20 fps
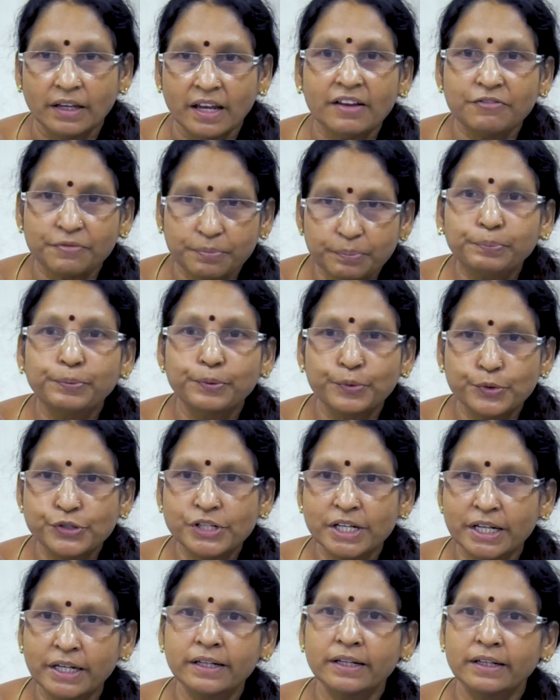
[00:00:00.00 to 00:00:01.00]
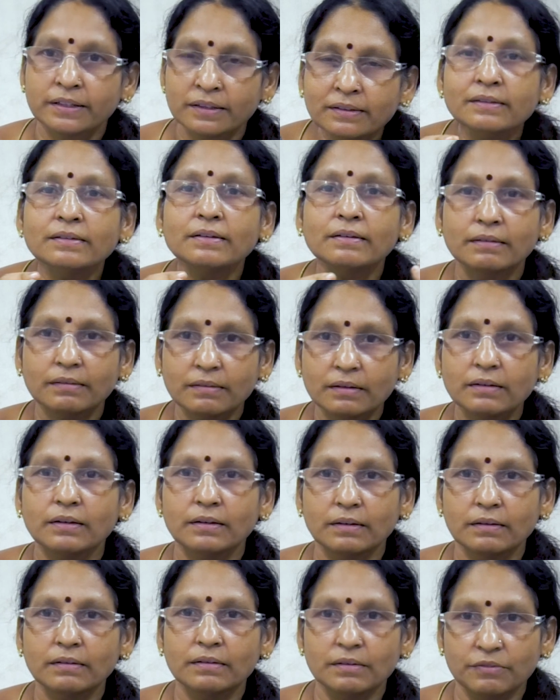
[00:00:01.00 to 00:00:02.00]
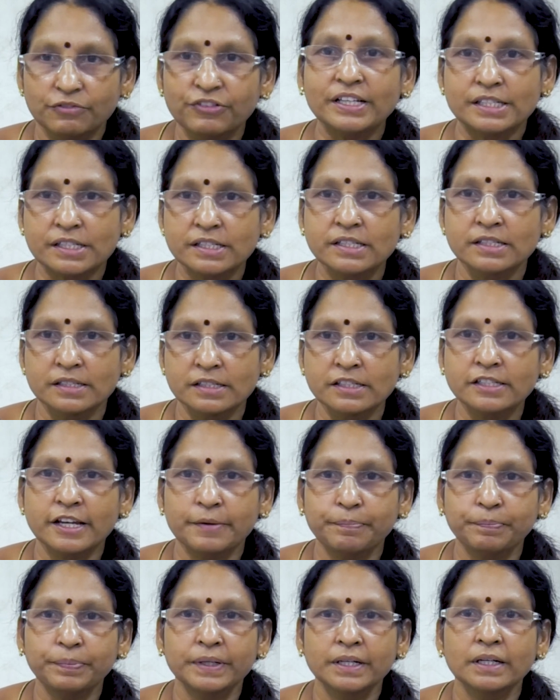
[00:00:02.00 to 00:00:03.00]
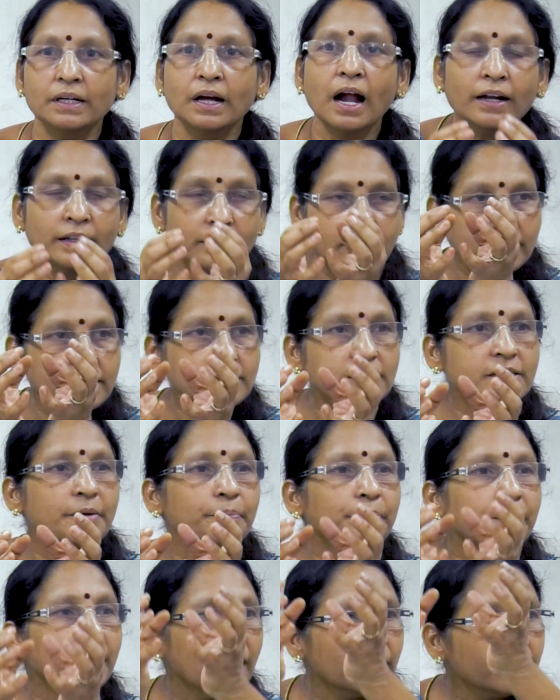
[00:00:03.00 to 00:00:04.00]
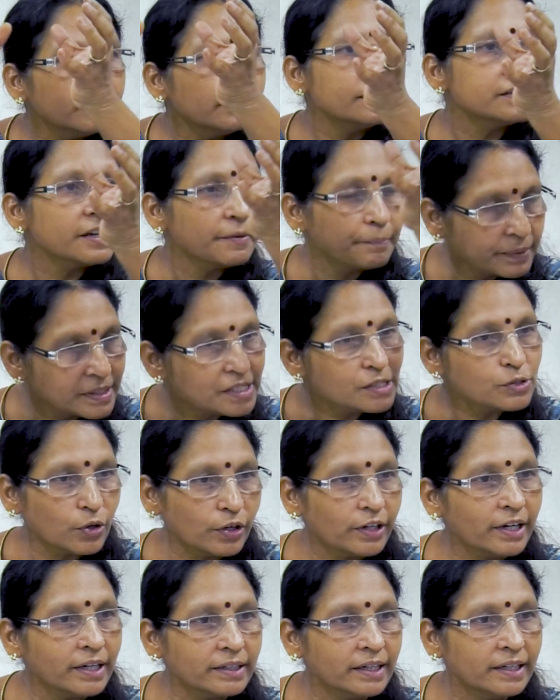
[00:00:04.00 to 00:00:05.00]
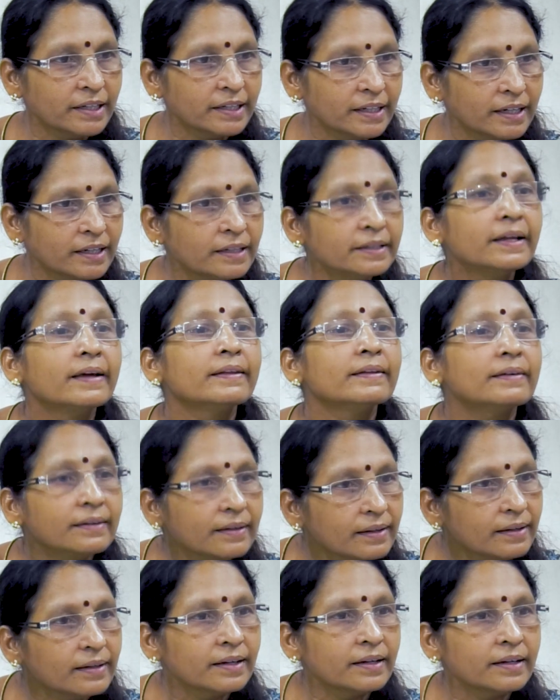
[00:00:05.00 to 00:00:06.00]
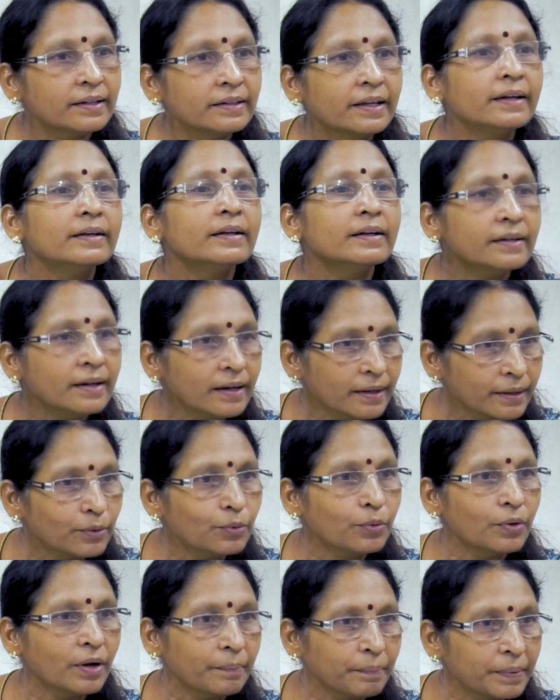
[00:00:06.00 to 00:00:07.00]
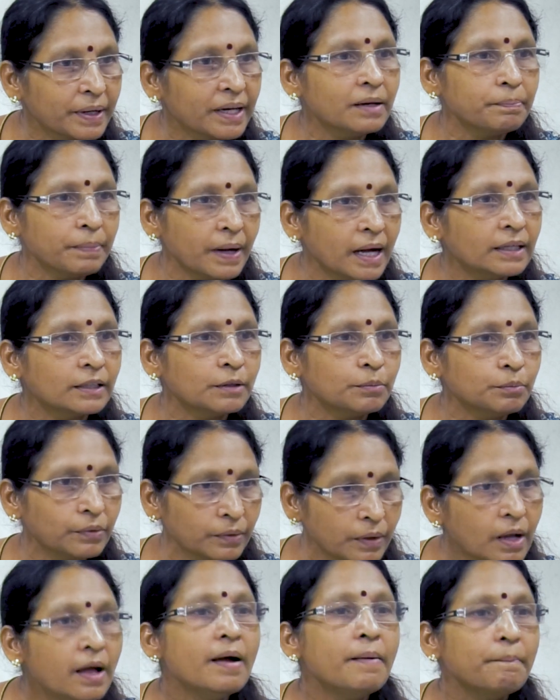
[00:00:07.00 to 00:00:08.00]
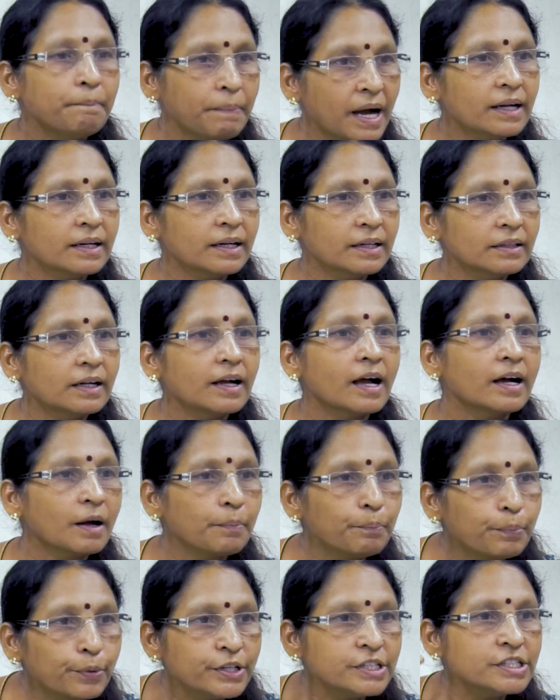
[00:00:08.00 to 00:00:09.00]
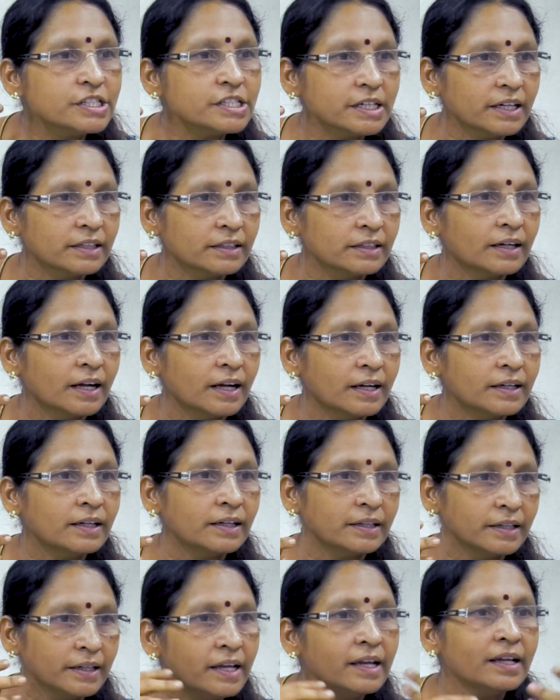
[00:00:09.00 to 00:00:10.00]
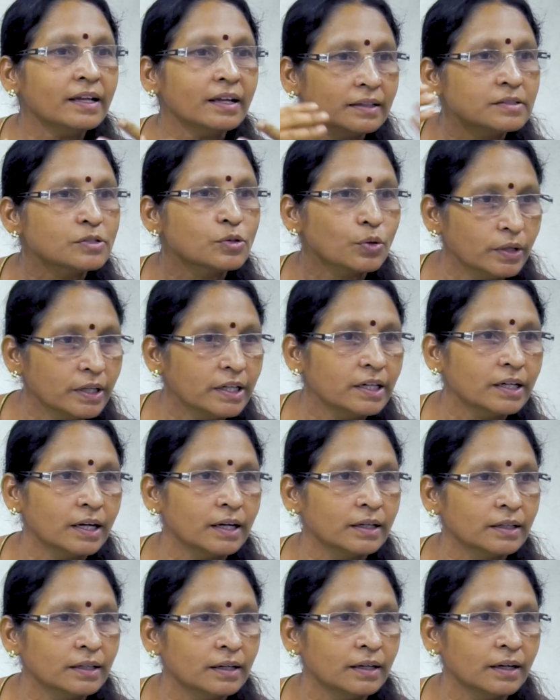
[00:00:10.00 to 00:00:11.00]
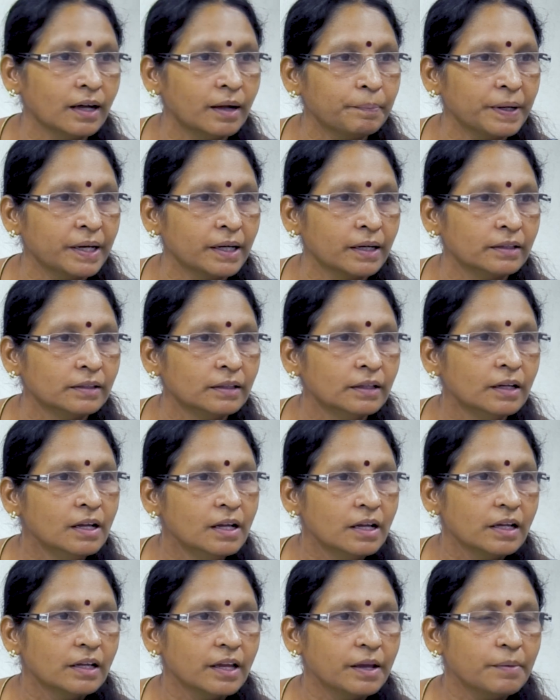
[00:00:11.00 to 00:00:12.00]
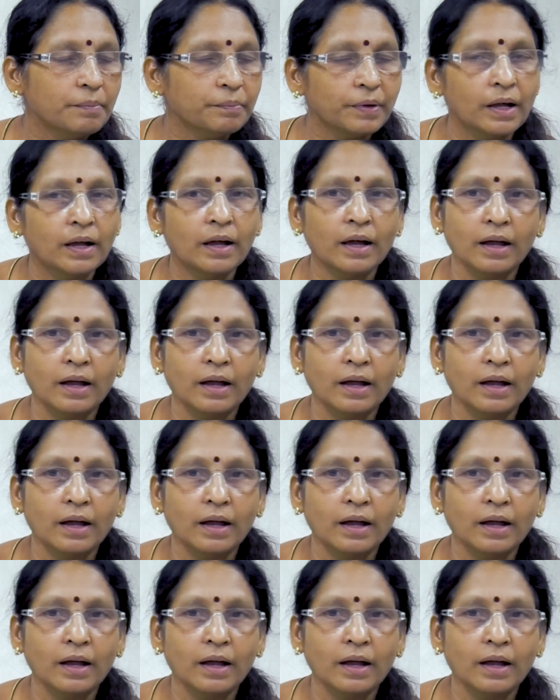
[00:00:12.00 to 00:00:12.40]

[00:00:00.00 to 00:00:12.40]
ஏன் பூஜைன்றது ஃபஸ்ட்டு ஸ்டெப்பு அடுத்த ஸ்டெப்பு அடுத்த ஸ்டெப்புன்னு சொல்கிறாங்க இல்லையா எதற்காக என்ன நடக்கும் அப்படின்னு பார்க்க பார்க்கறதுக்காக புரிஞ்சிக்கிறதுக்காக ஏன் அதை சொல்லியிருக்காங்க அப்படின்னு ஏன்